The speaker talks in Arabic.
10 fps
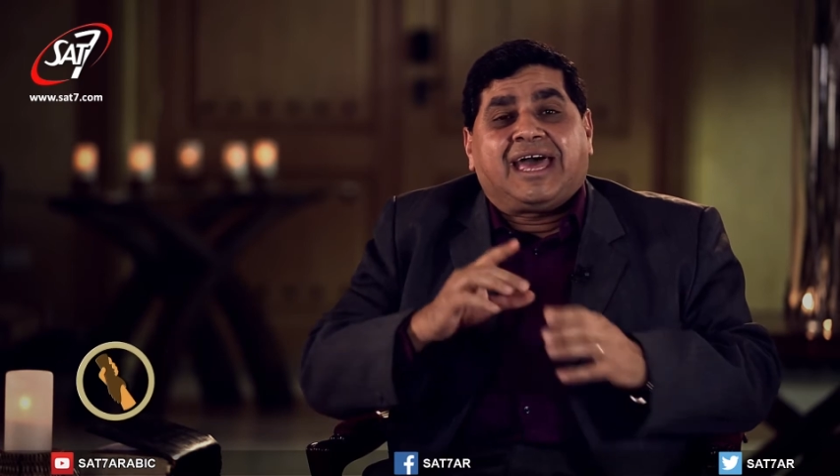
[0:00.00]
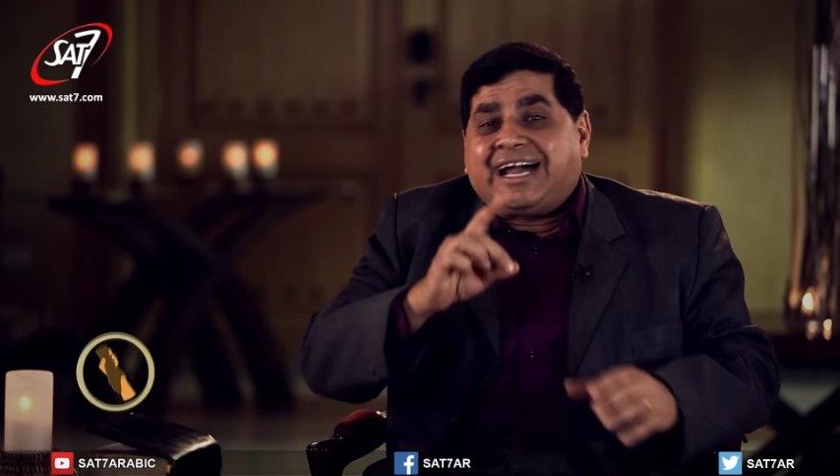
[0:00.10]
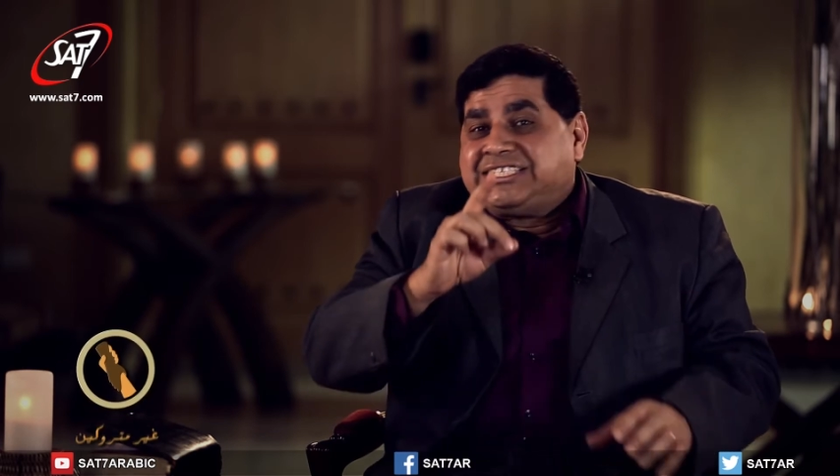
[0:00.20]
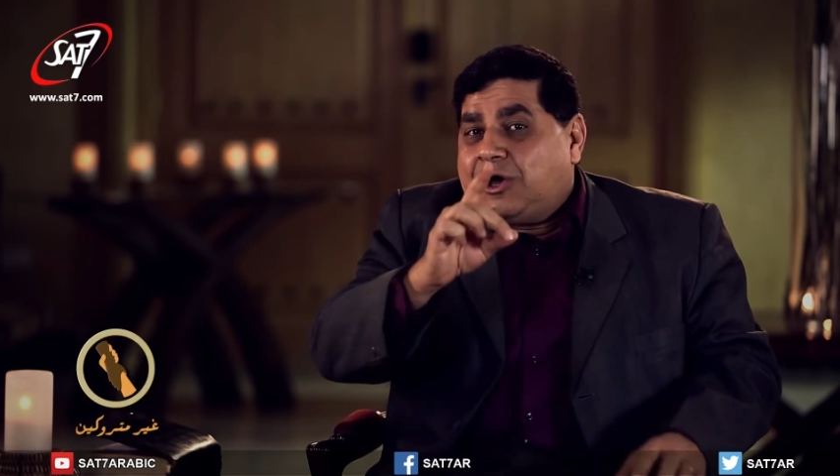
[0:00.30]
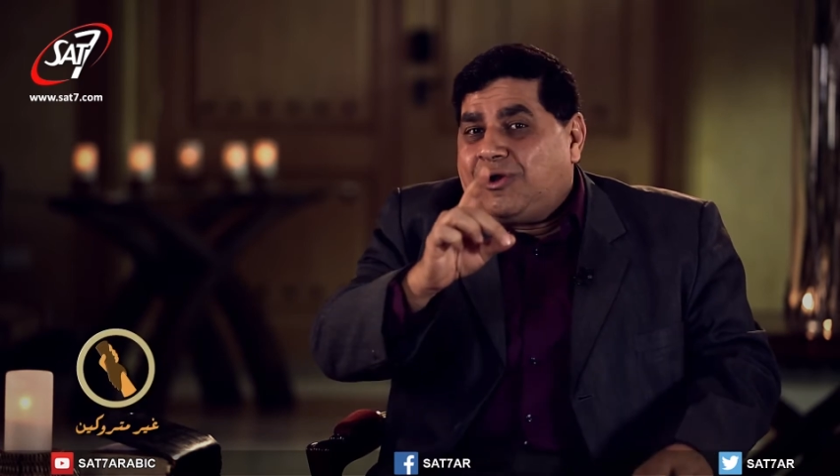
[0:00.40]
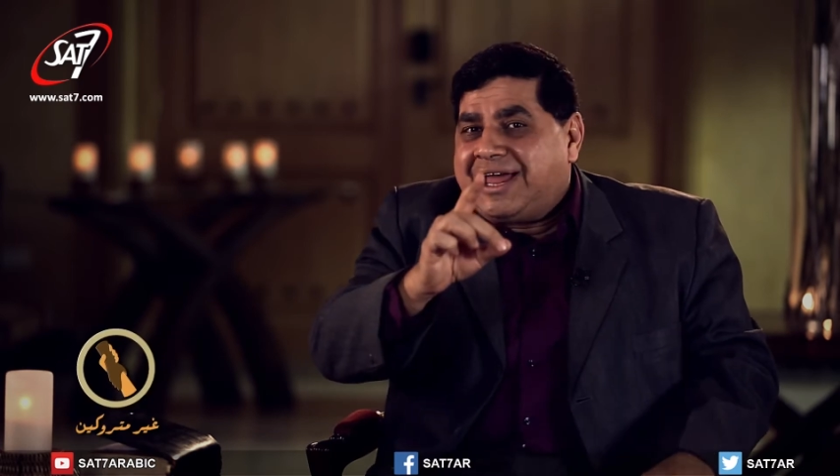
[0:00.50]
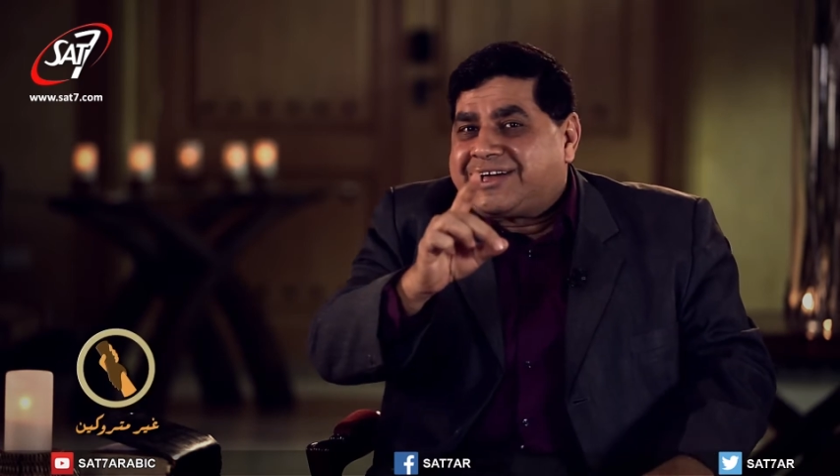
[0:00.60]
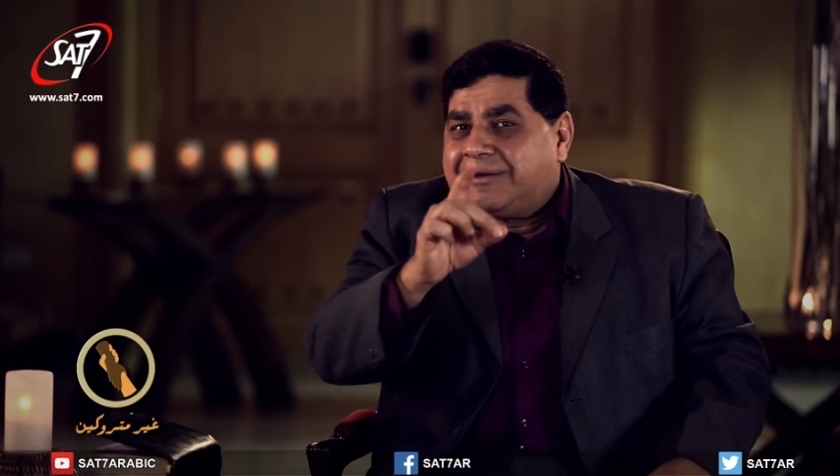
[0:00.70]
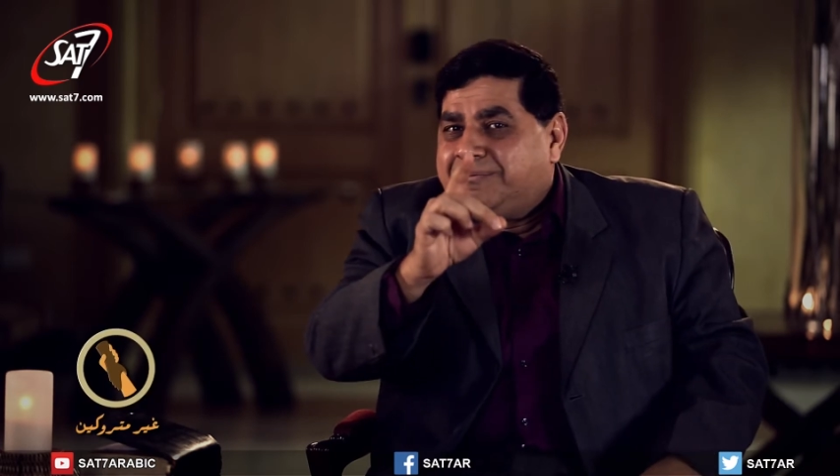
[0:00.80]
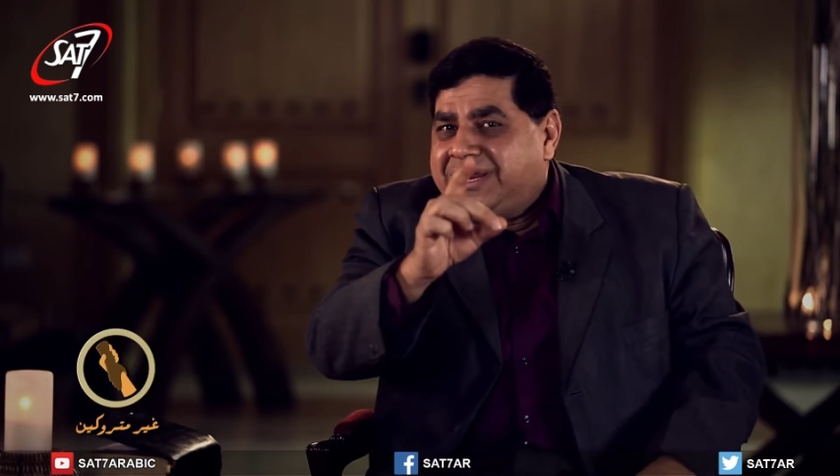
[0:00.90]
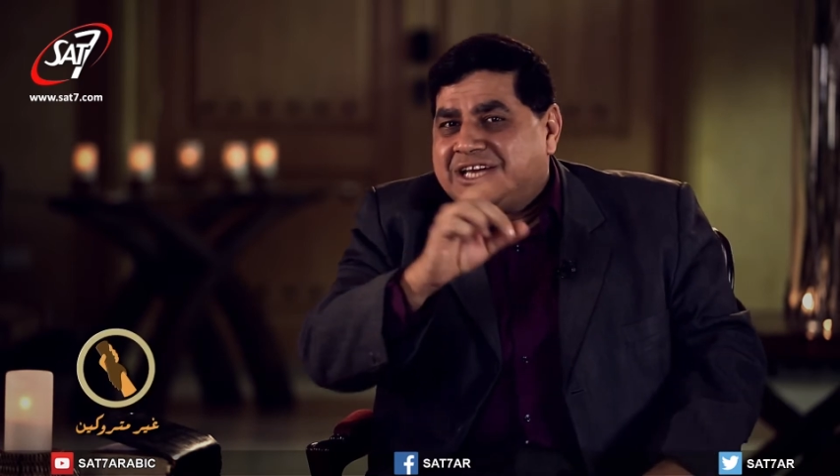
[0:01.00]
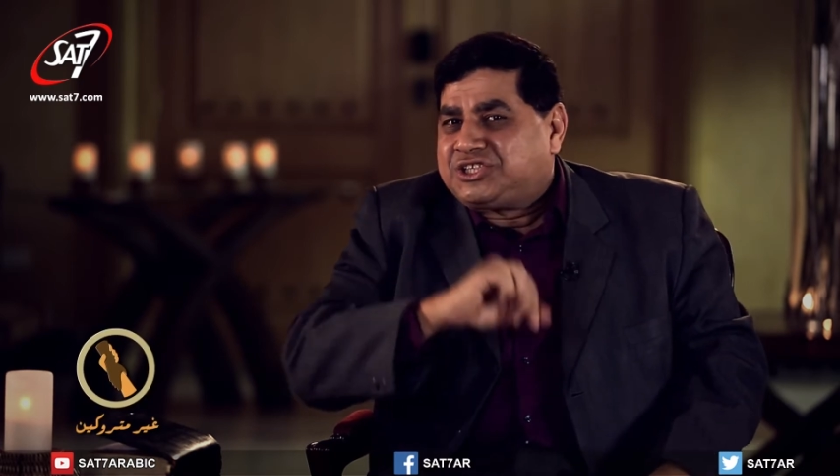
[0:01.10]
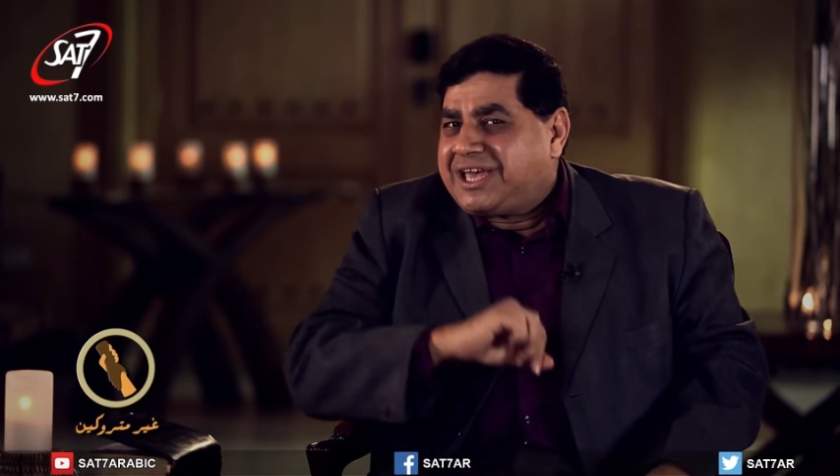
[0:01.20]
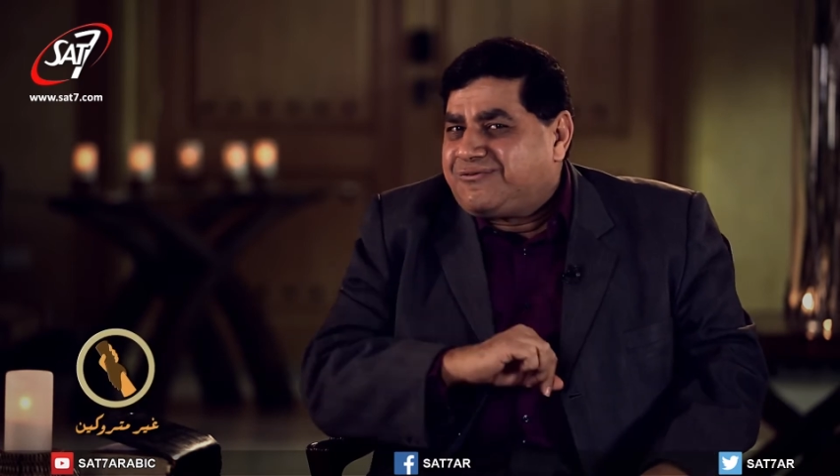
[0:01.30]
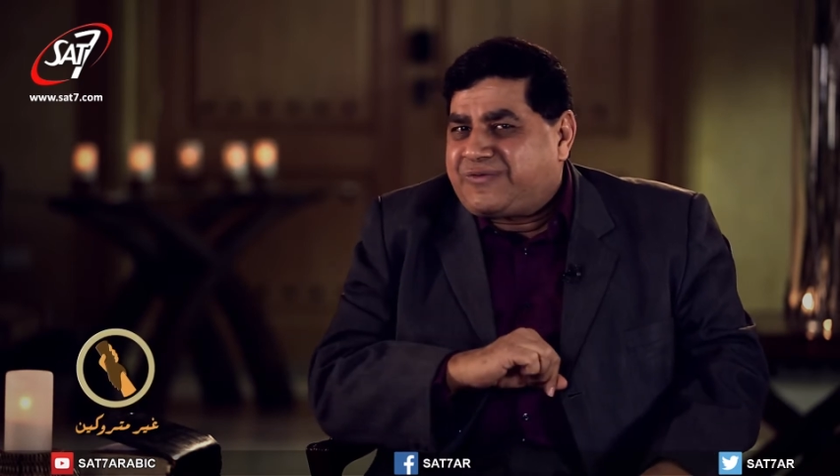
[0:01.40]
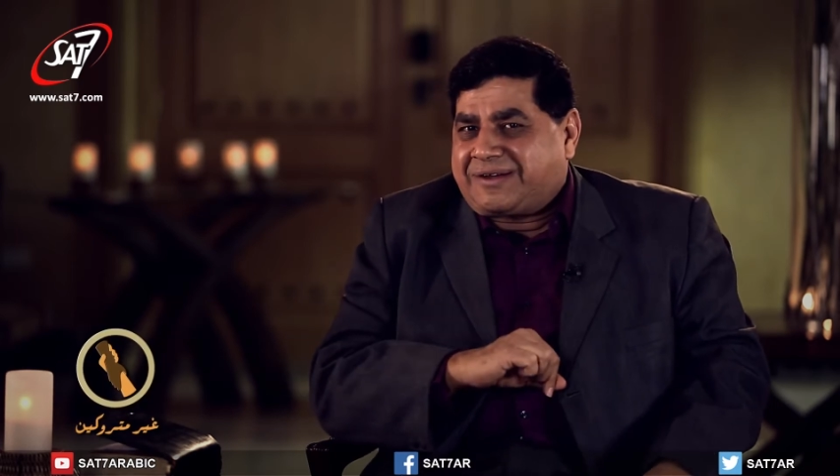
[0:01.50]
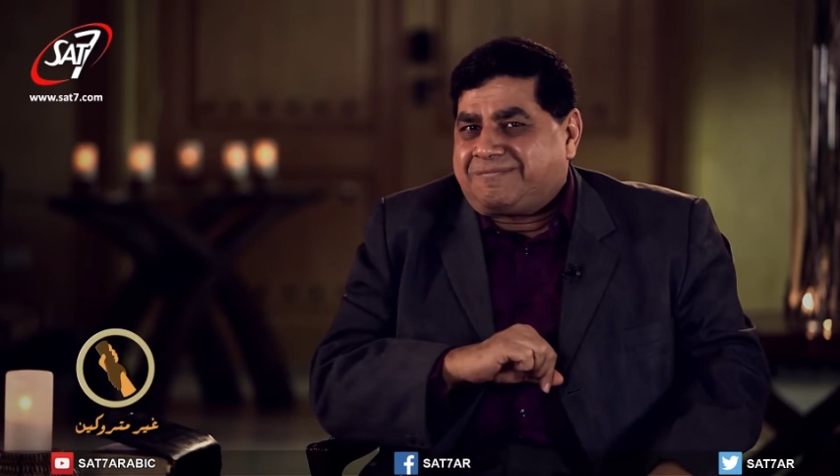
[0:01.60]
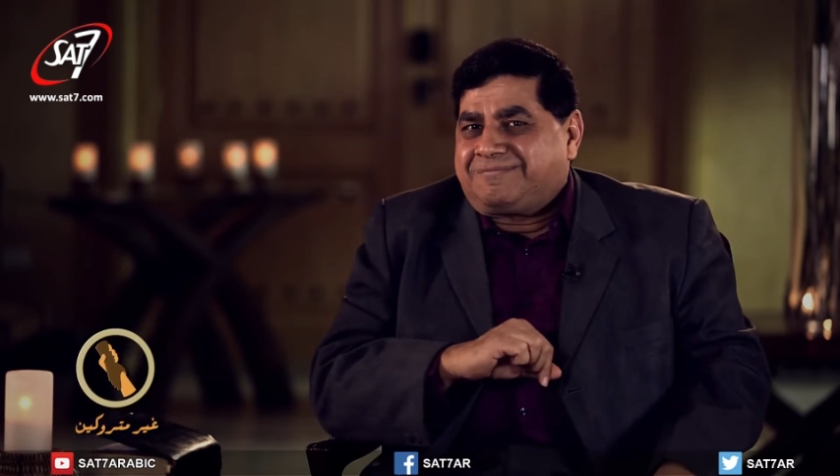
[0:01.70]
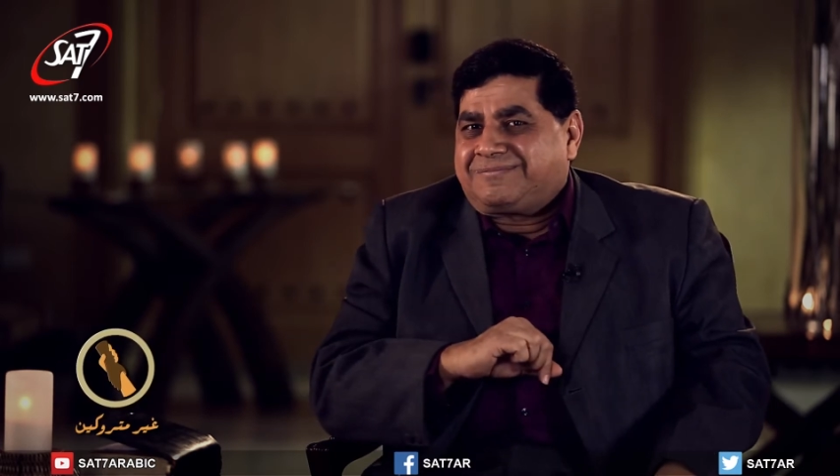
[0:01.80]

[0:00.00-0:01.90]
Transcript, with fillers: عايز أقول لك ربنا شايفك